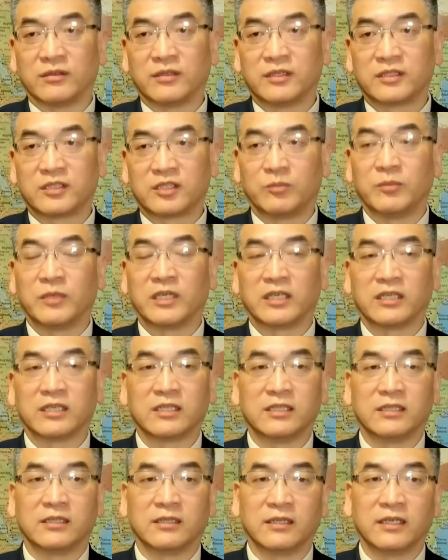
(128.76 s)
这么一
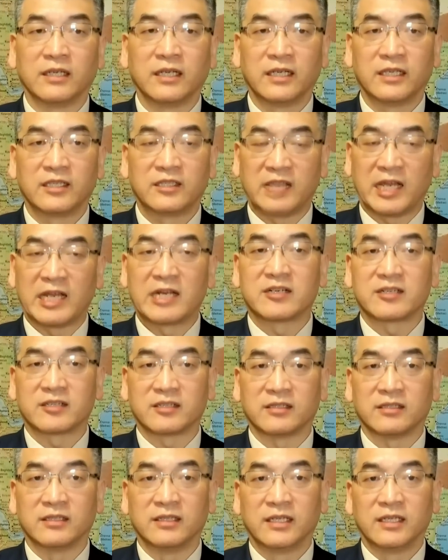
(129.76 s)
个现
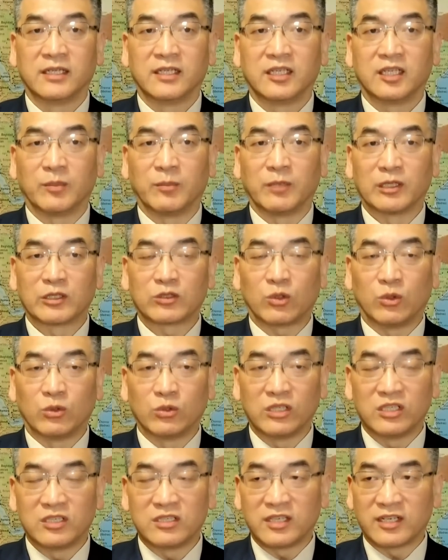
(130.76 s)
实。那么从
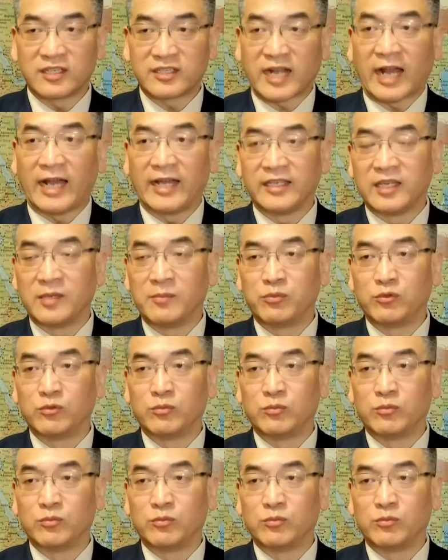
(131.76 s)
一些产业部